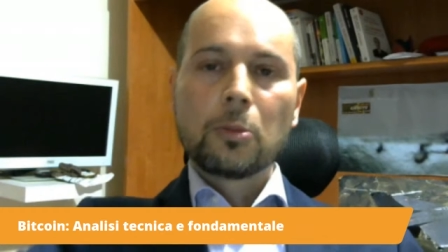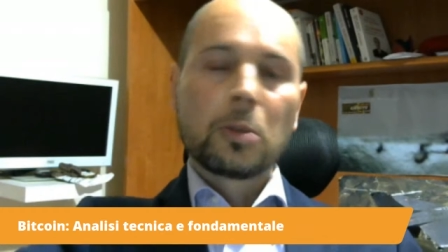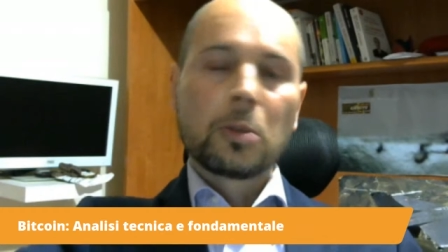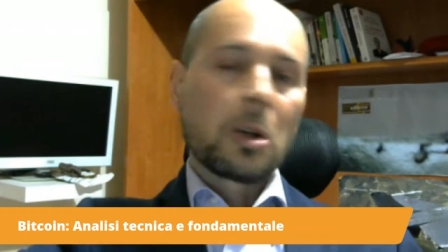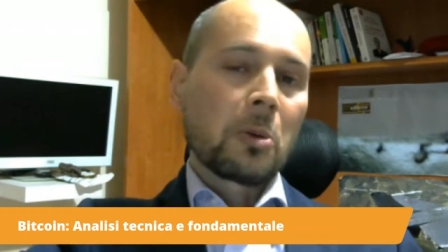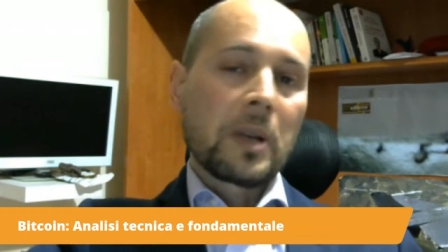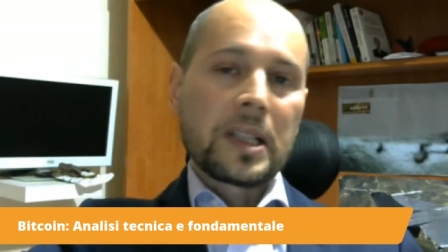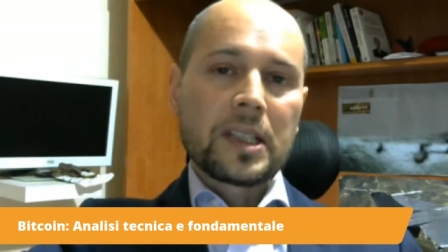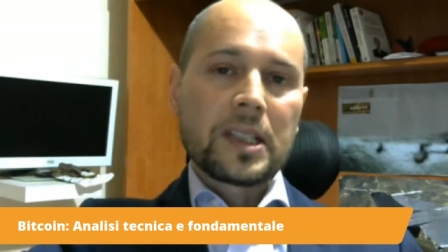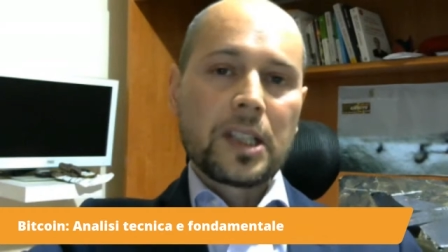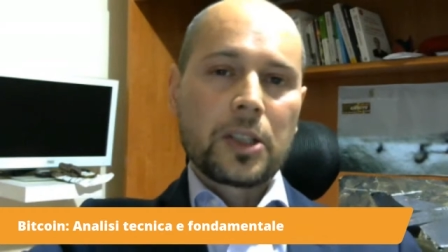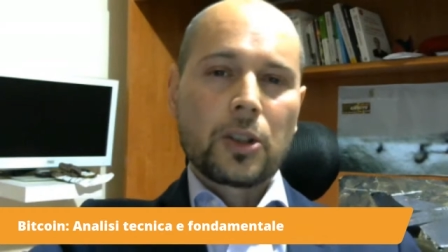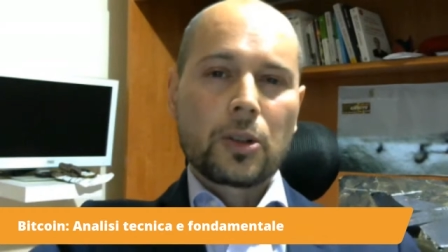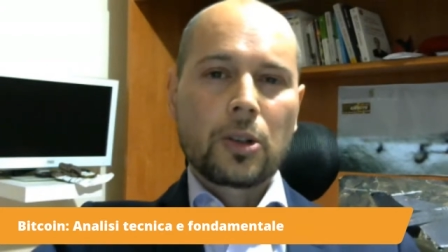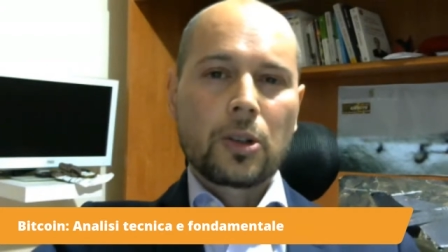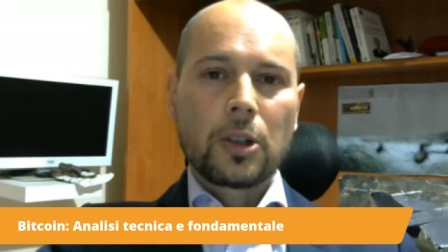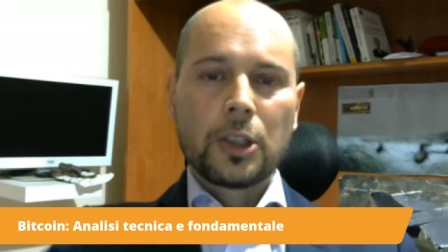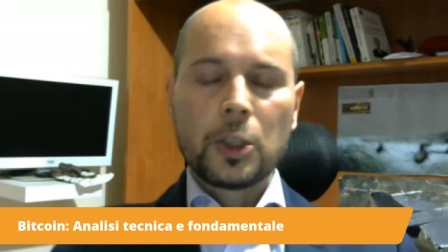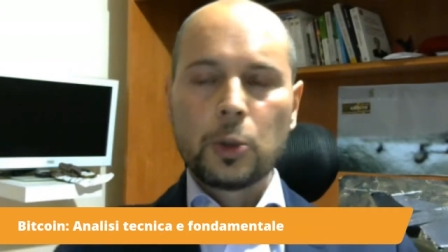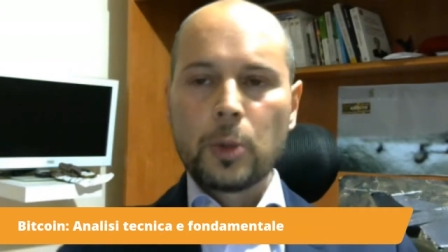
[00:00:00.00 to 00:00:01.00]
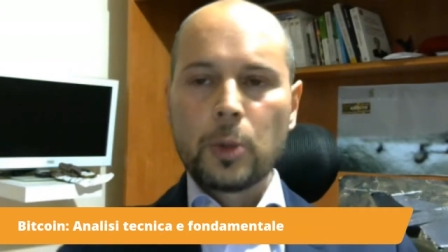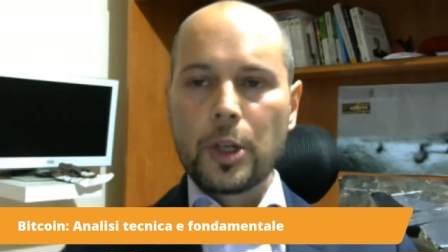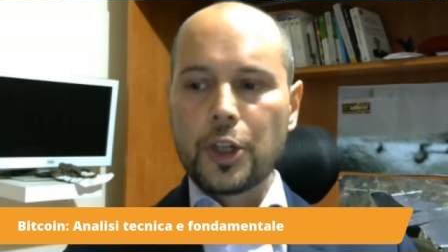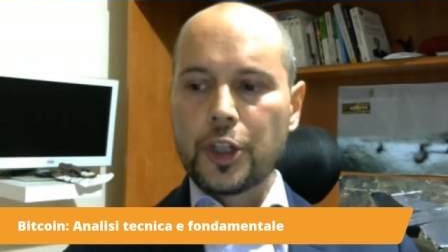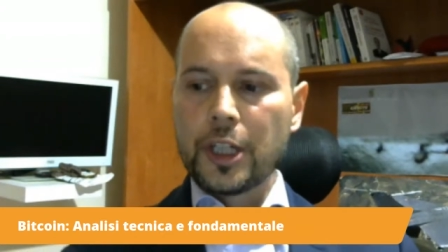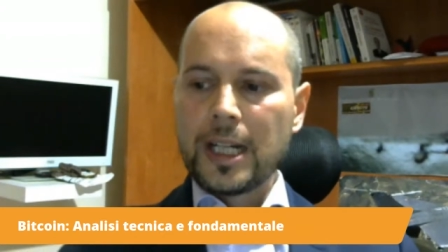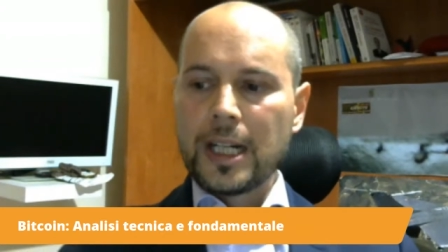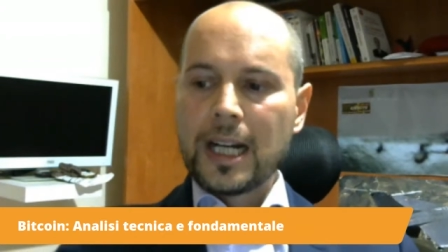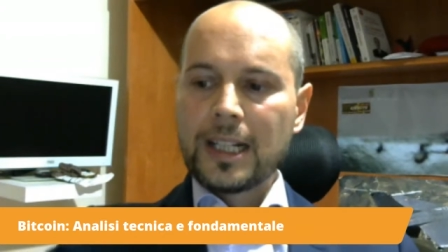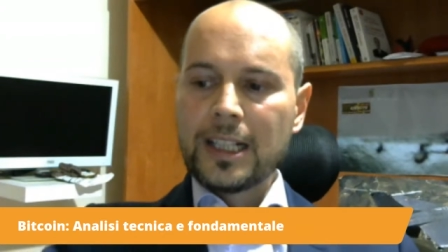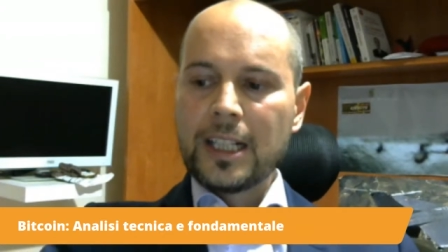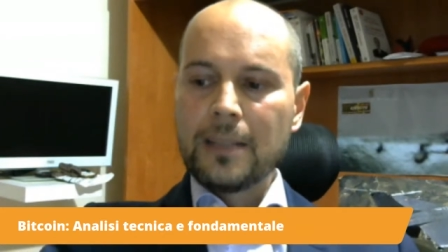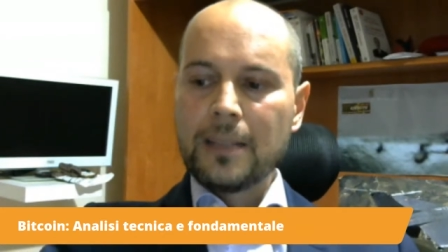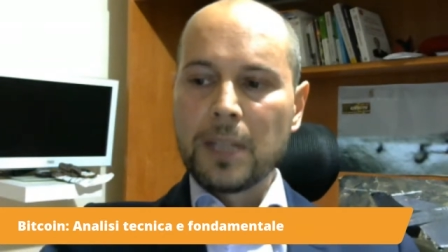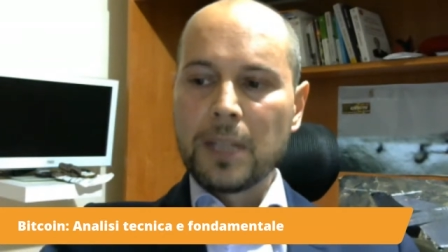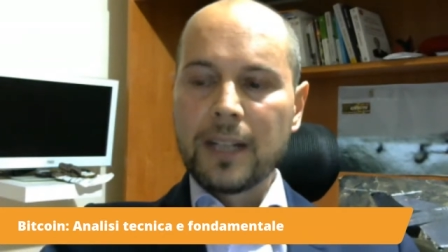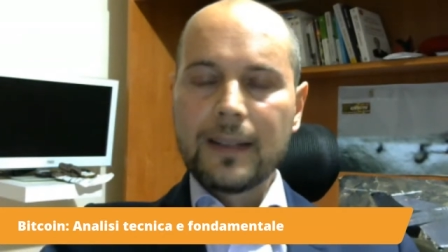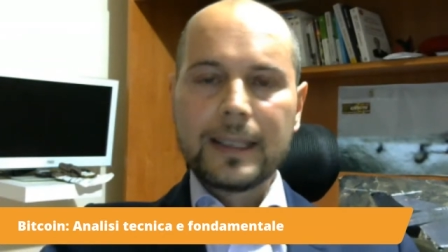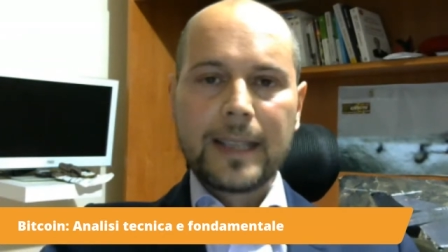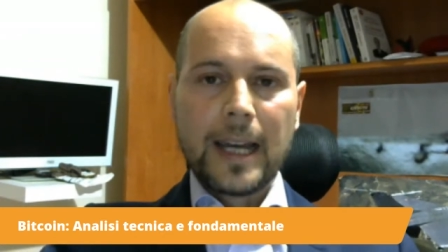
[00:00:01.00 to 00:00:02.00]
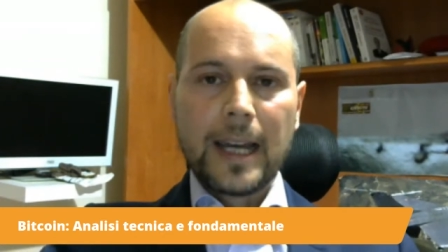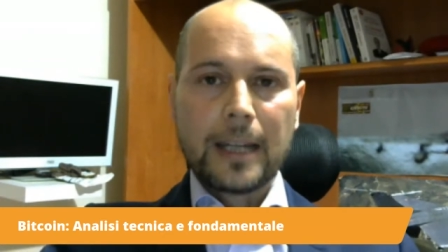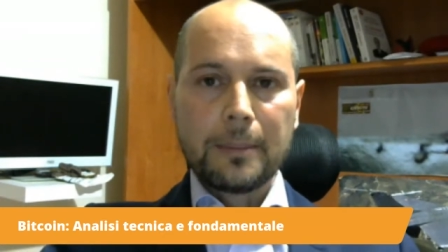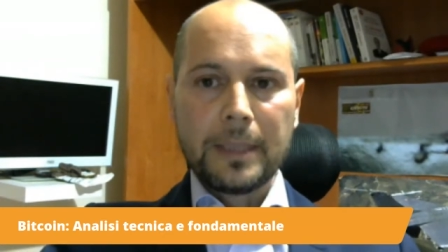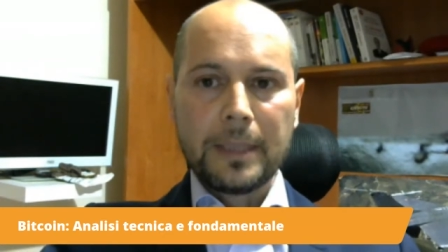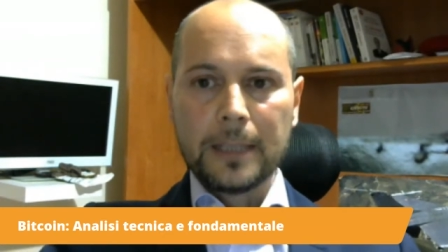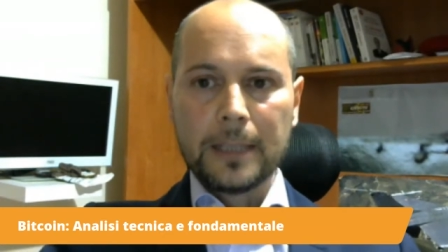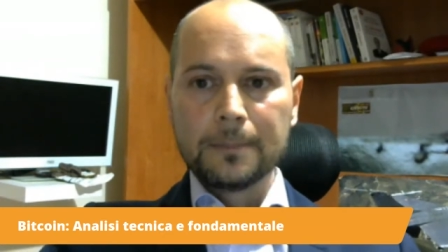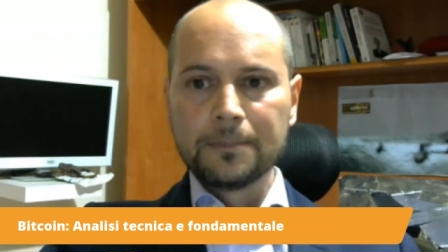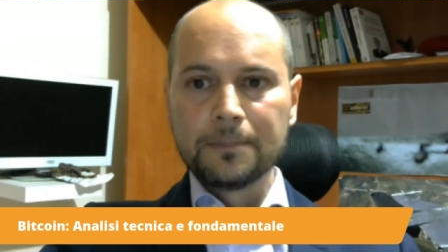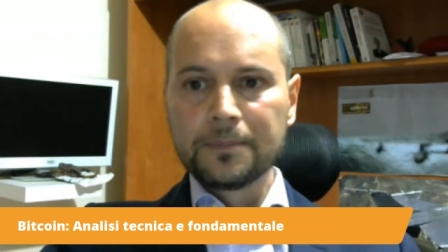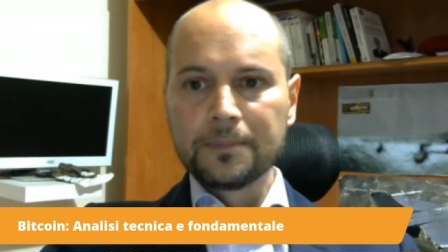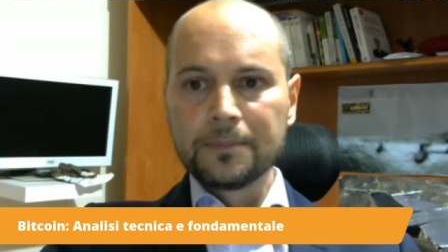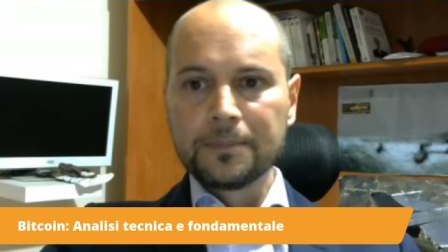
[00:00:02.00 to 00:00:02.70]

Comunque questi sono i due scenari di breve termine.